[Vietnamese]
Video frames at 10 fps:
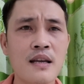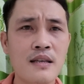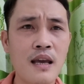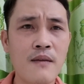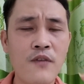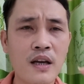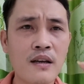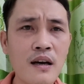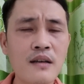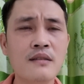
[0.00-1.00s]
chị Việt
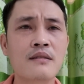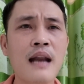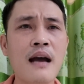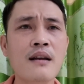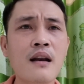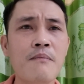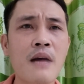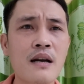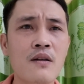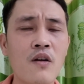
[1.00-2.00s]
Hương đang rất là
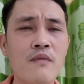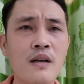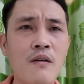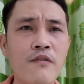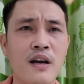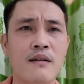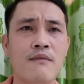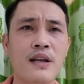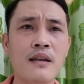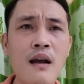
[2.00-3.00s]
bận rộn với công việc
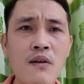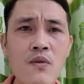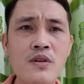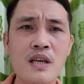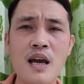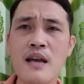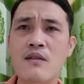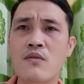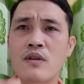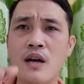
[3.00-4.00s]
và chắc cú chị ấy
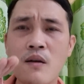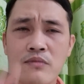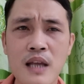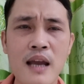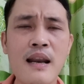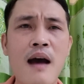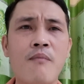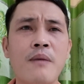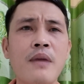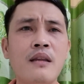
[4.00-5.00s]
cũng không thể nào
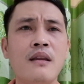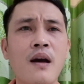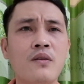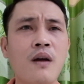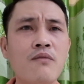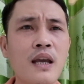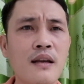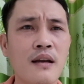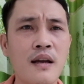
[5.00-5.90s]
mà biết nhiều thông tin